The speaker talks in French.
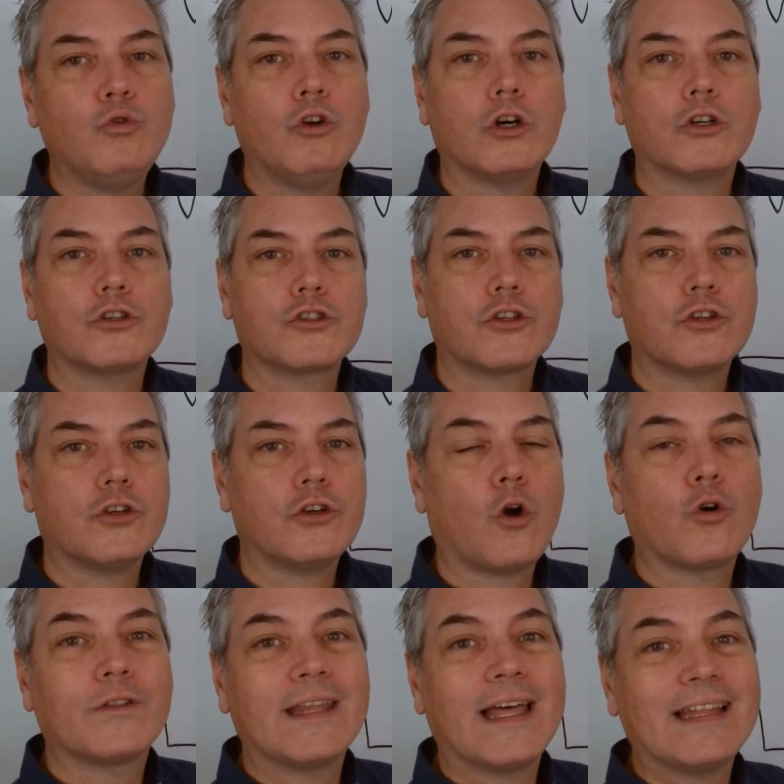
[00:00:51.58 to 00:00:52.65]
lorsque
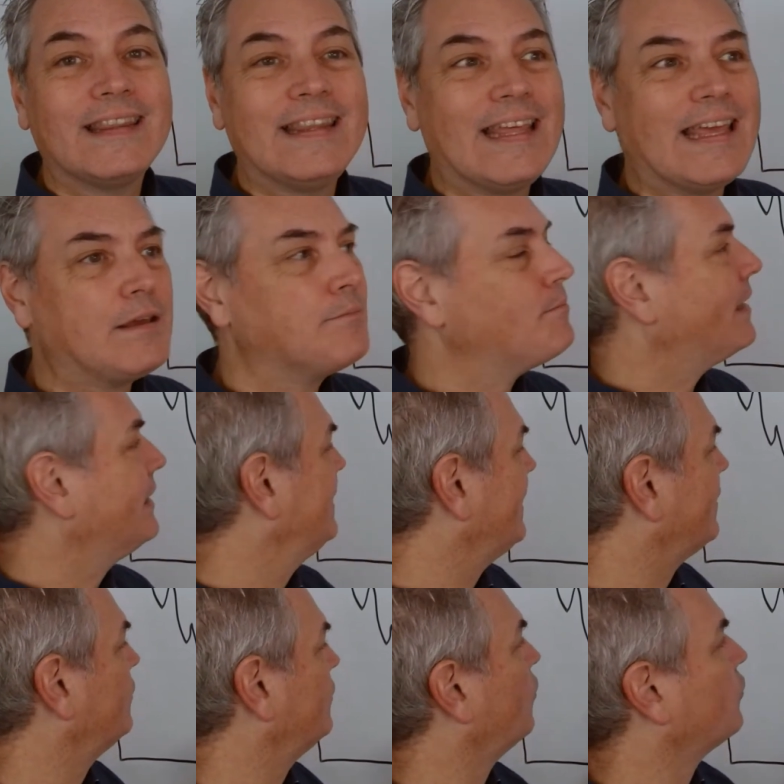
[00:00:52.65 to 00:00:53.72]
on a des
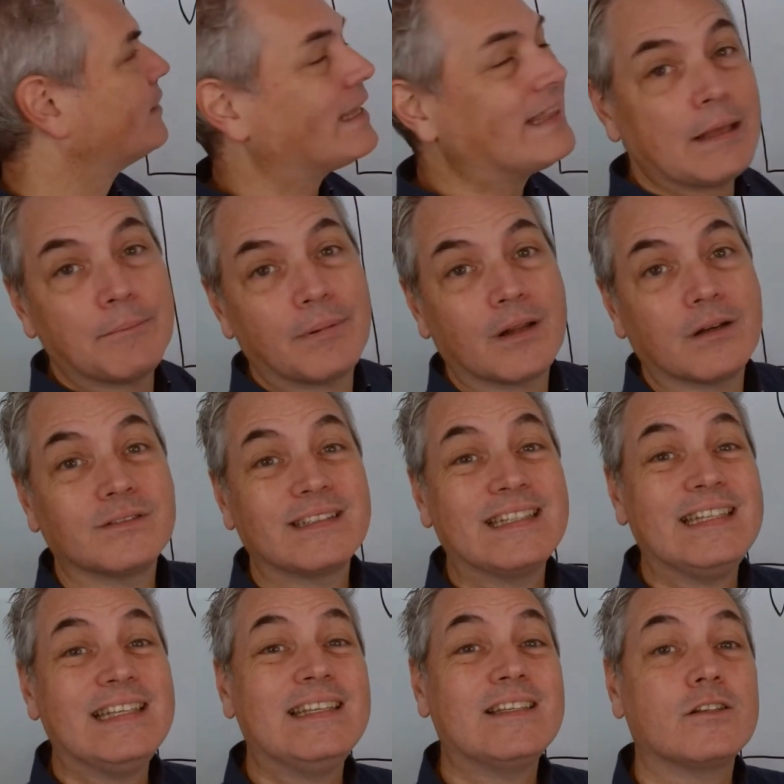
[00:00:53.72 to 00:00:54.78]
on a des plantes
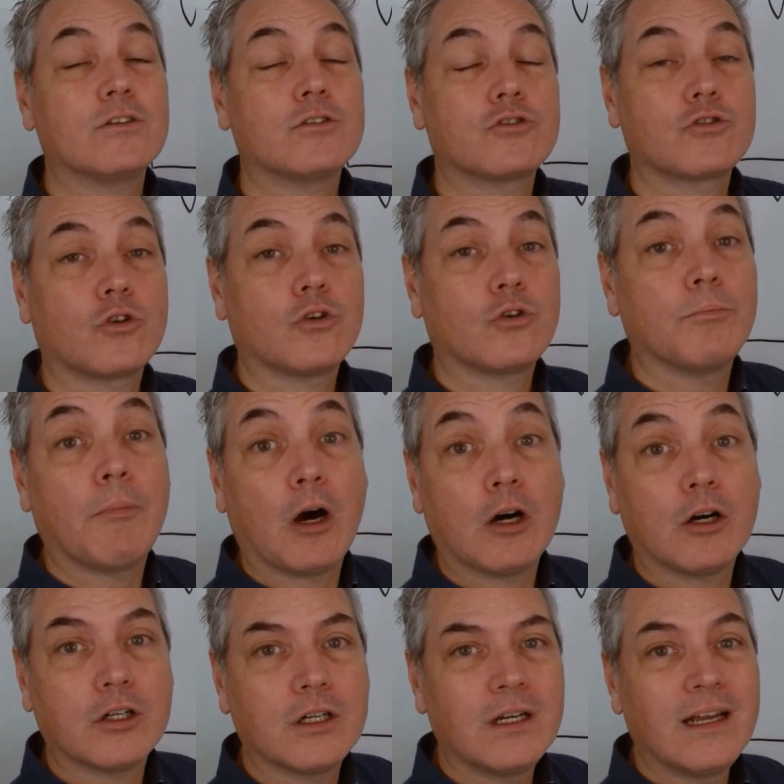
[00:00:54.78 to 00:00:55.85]
qui sont
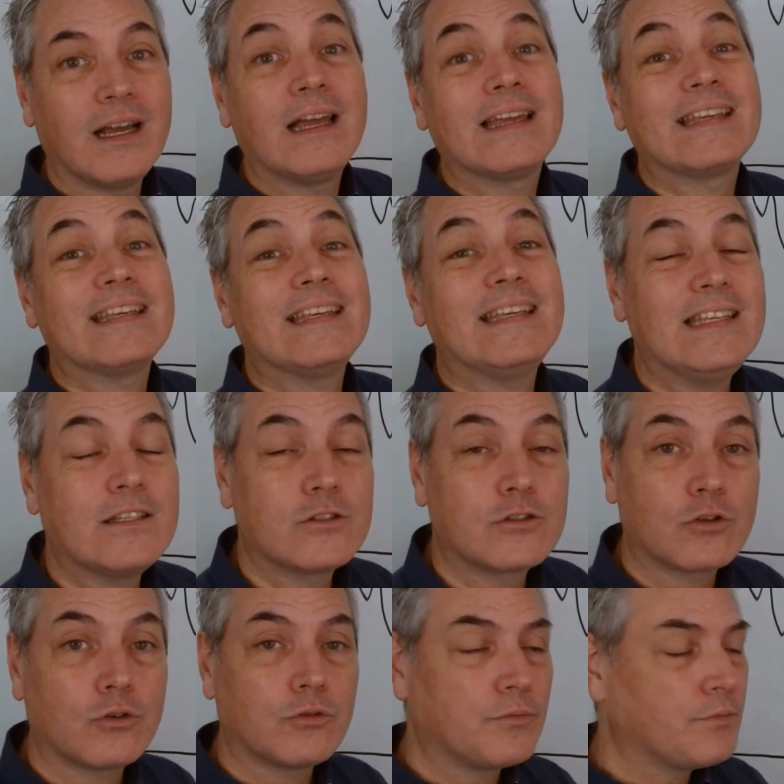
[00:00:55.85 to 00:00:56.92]
mortes, qui
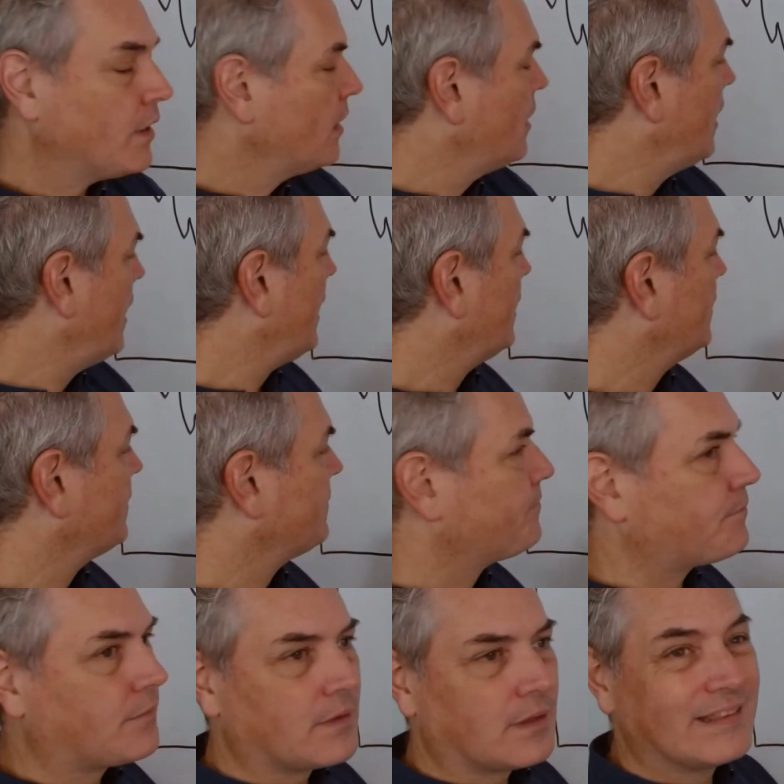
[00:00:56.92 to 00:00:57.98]
sont euh,
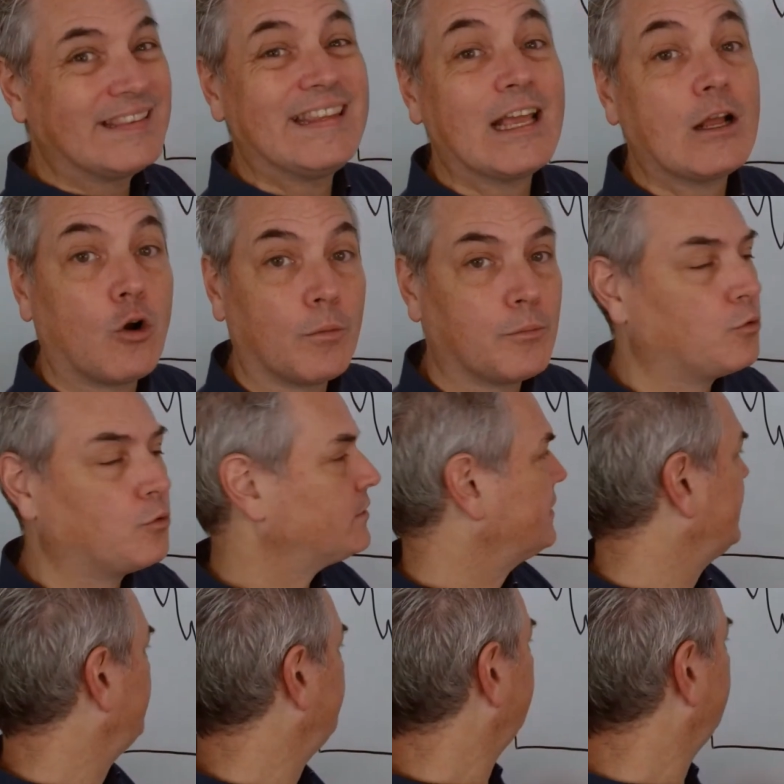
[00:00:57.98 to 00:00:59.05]
décomposées.